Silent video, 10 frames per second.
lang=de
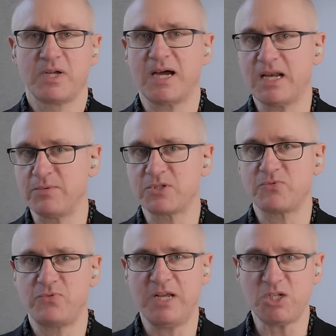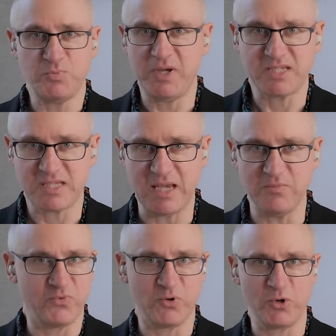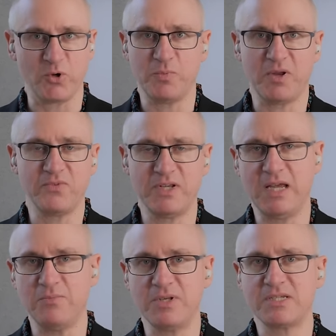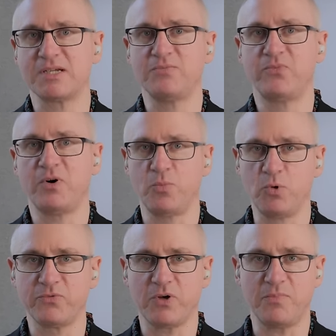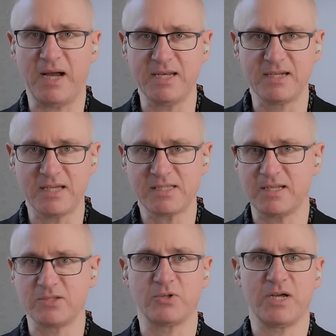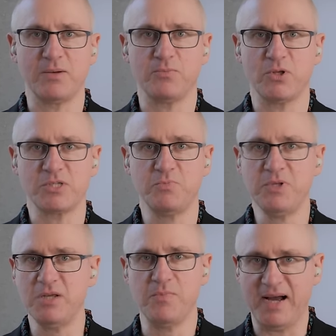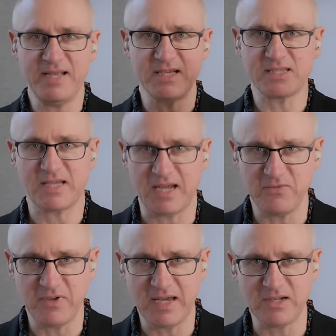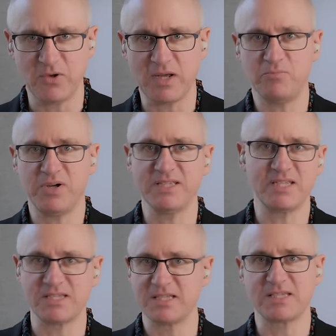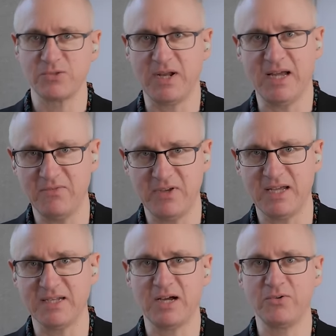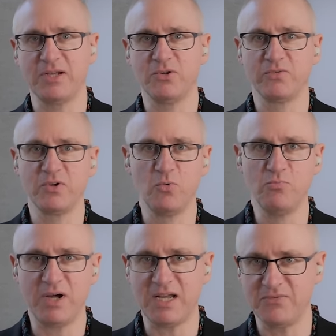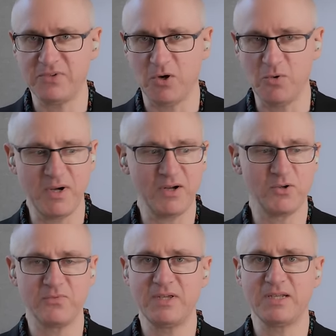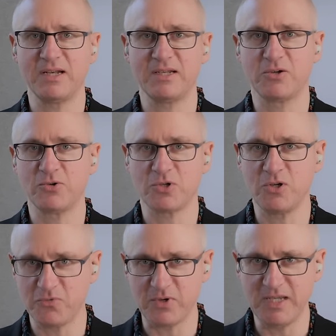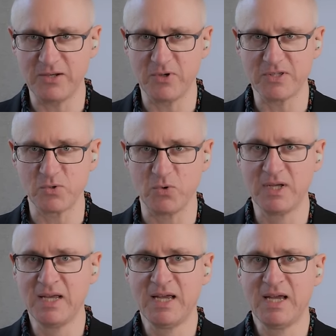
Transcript: Cannabis-Flashbacks geben würde und man will eben mit diesem Verbot vermeiden, dass dann Soldaten plötzlich mitten im Einsatz high werden oder im Panzer sitzen und high werden ja, und dann irgendwie rumballern, wie auch immer, irgendwie dann die Kontrolle verlieren oder so.